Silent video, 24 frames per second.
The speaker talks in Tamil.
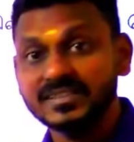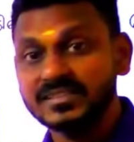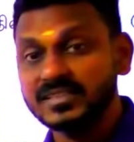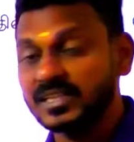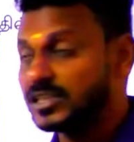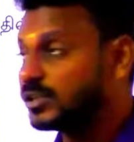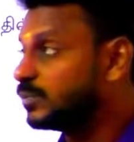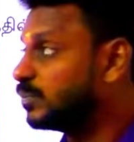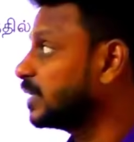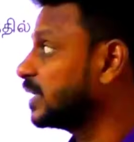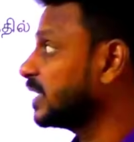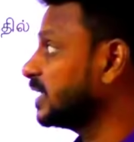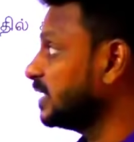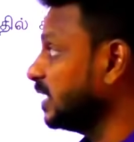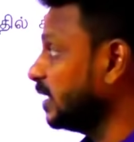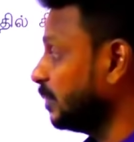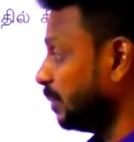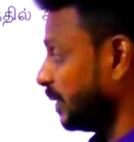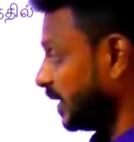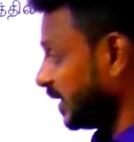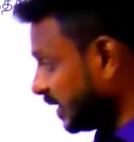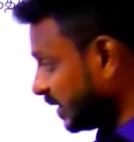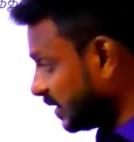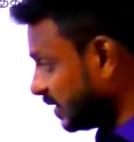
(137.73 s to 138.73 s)
கண்டுபிடிக்கிறது
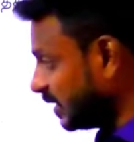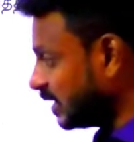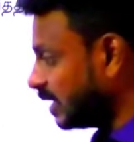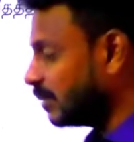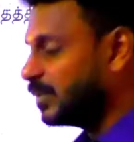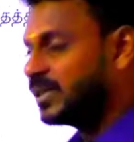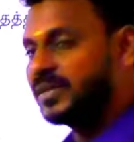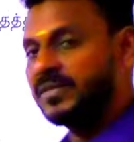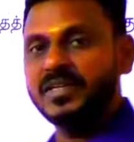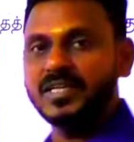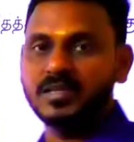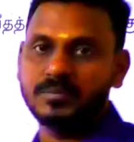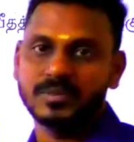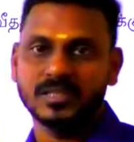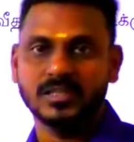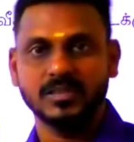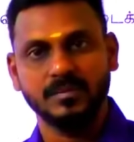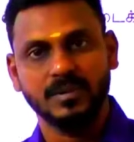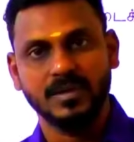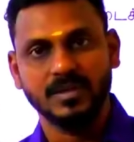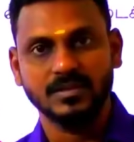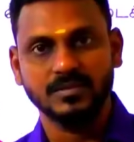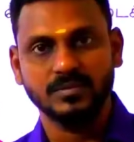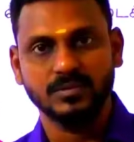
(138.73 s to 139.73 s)
எப்படிங்கிறத நம்ம இந்த வீடியோ பதில்
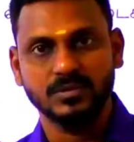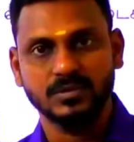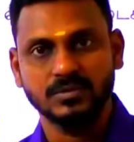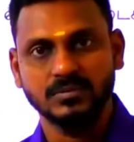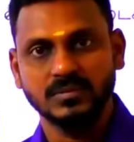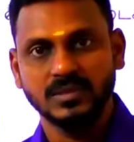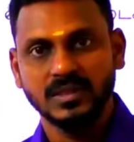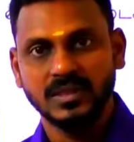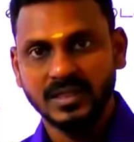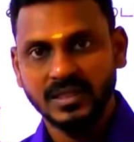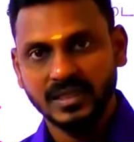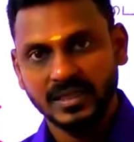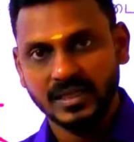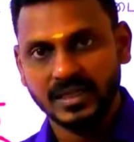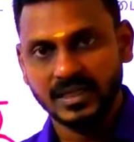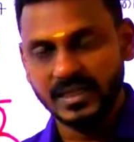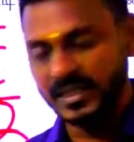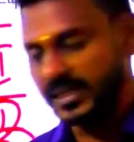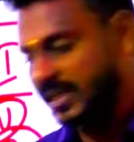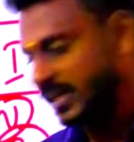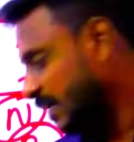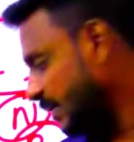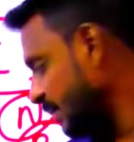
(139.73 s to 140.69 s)
பார்க்க போகிறோம் கிளியரா